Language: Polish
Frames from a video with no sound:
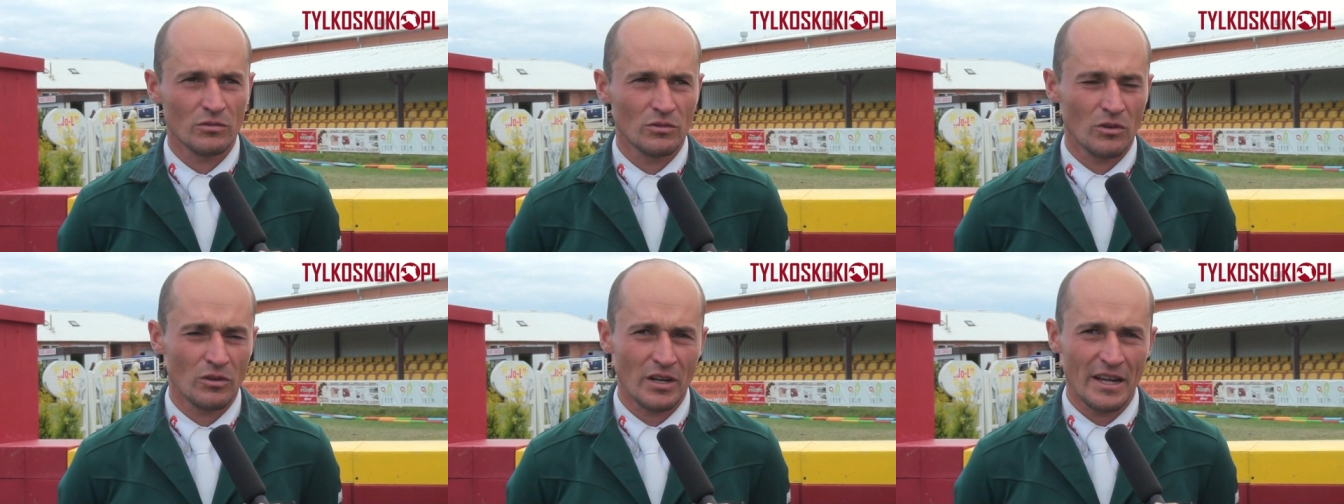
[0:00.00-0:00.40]

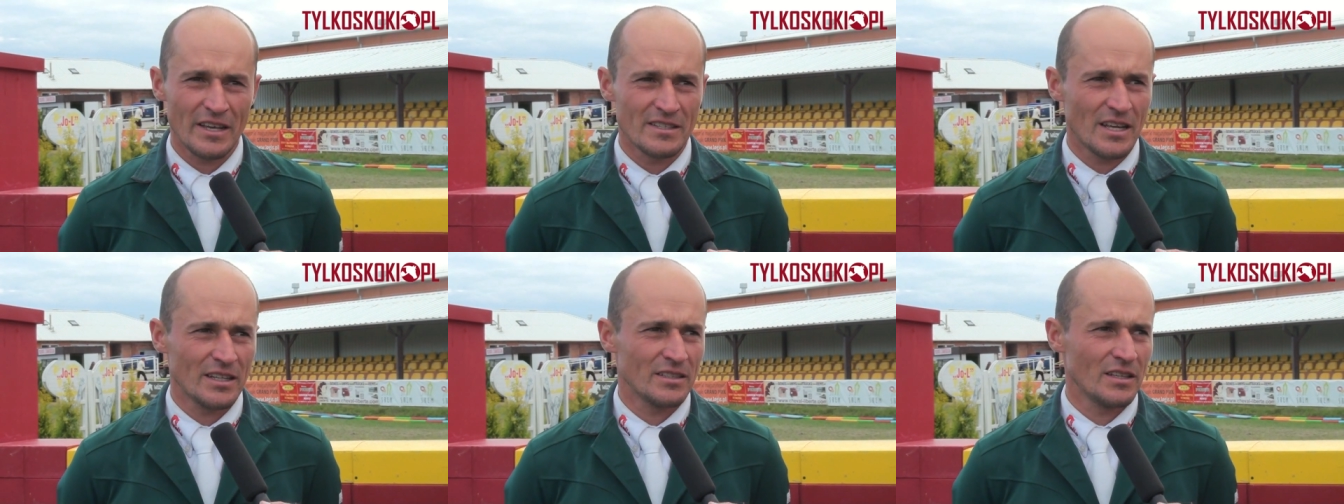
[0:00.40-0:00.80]

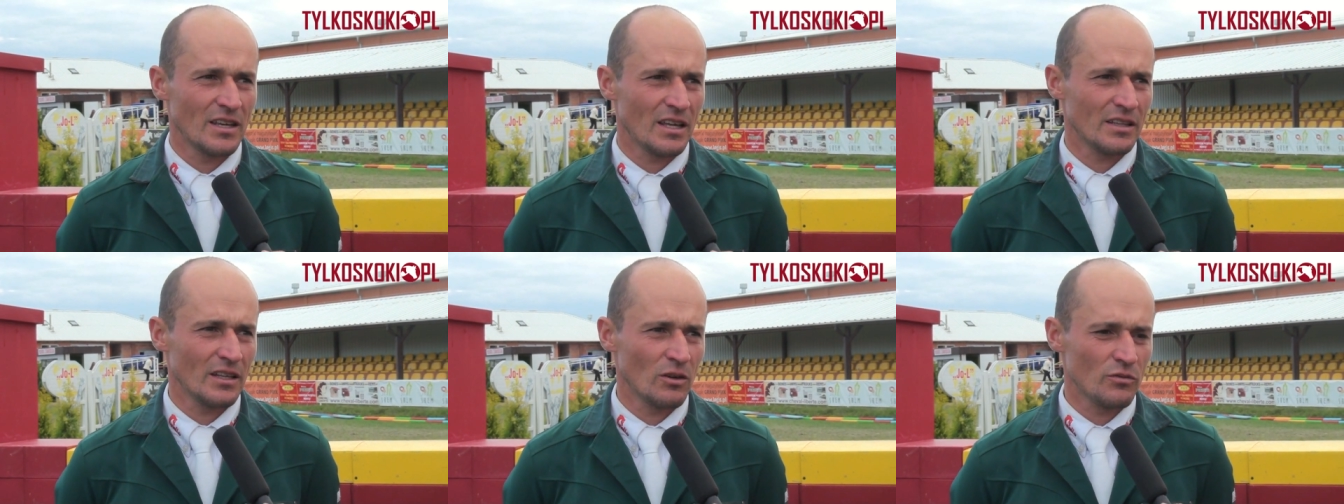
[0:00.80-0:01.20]

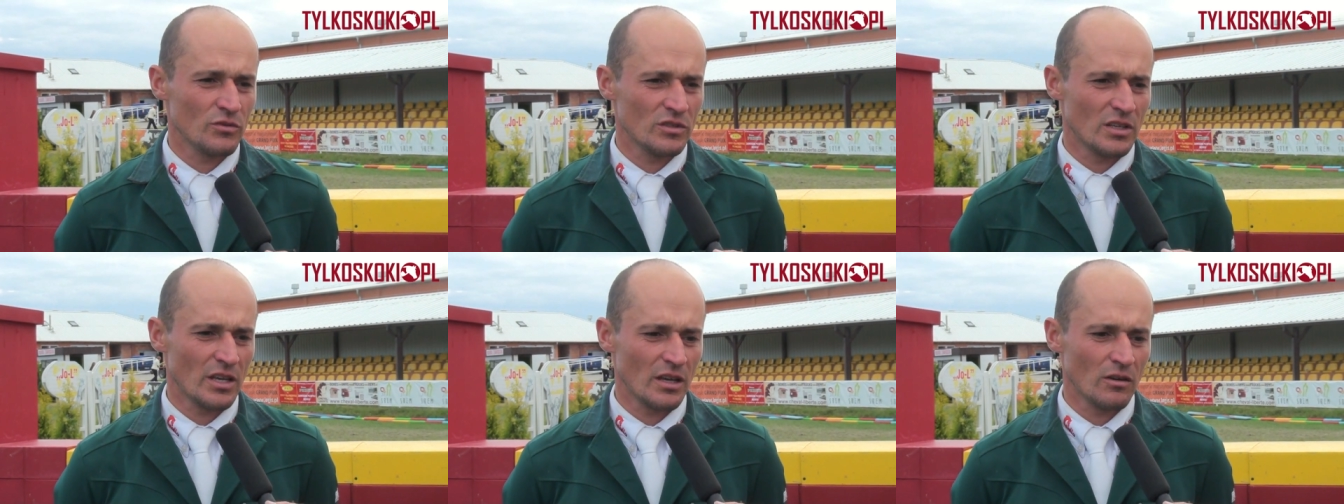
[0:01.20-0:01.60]
Organizacja tego
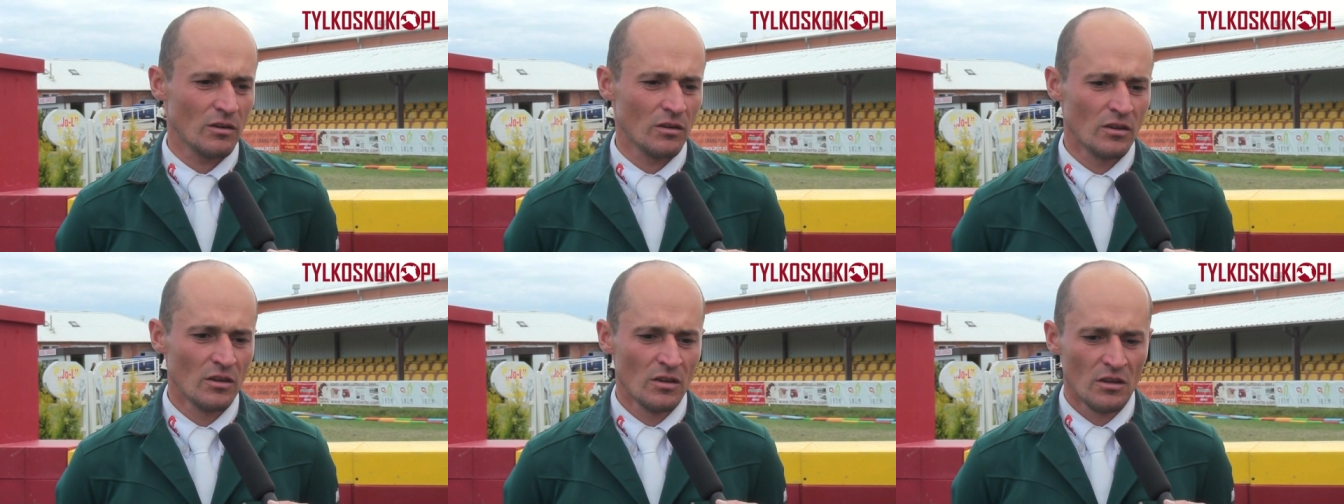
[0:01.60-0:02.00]
wszystkiego
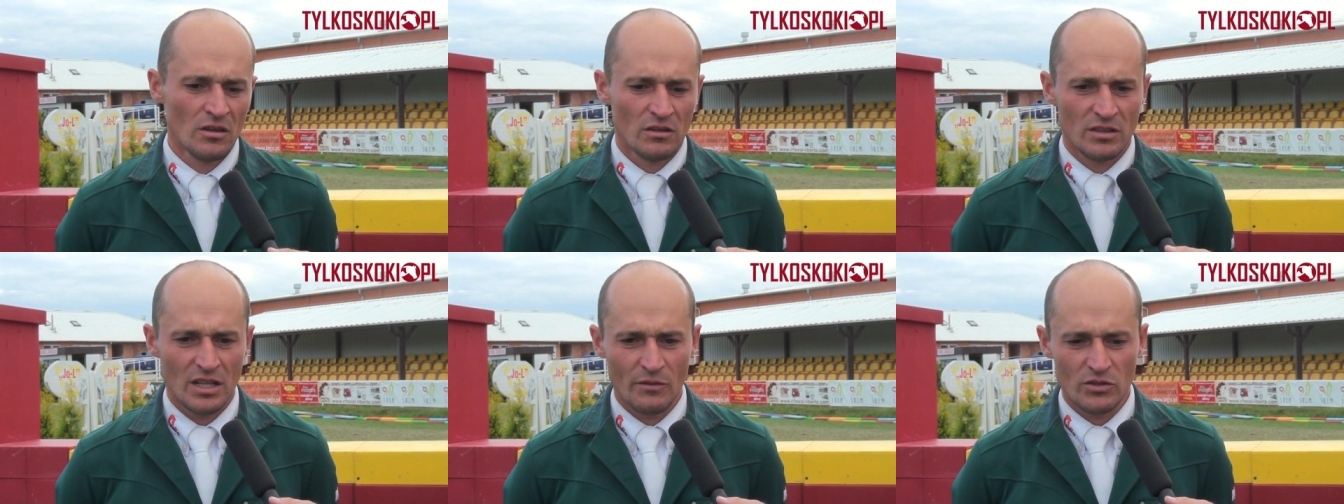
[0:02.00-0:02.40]

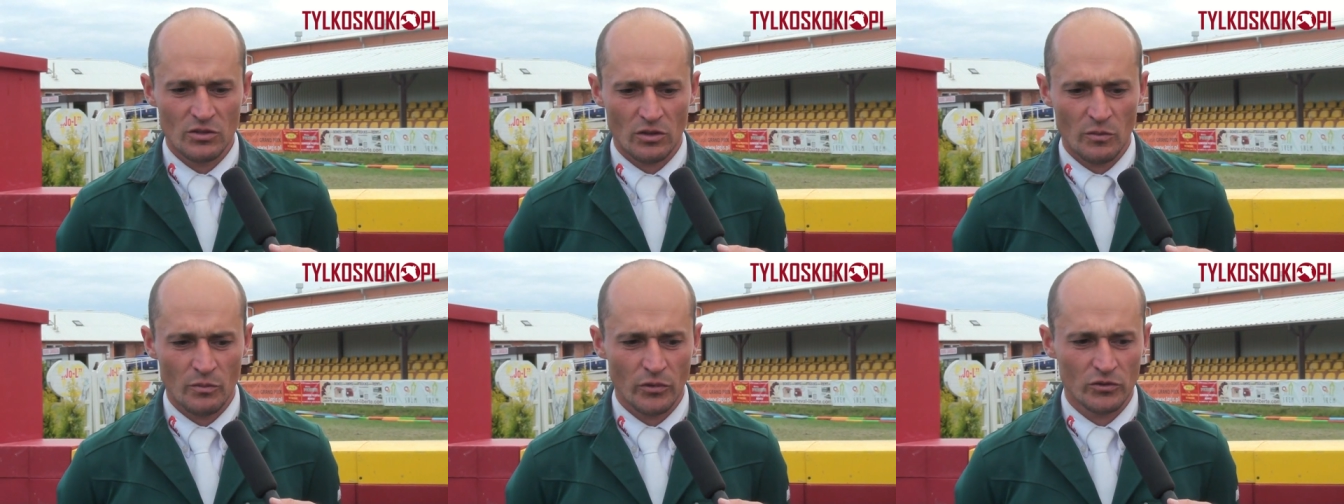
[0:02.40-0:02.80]
na wysokim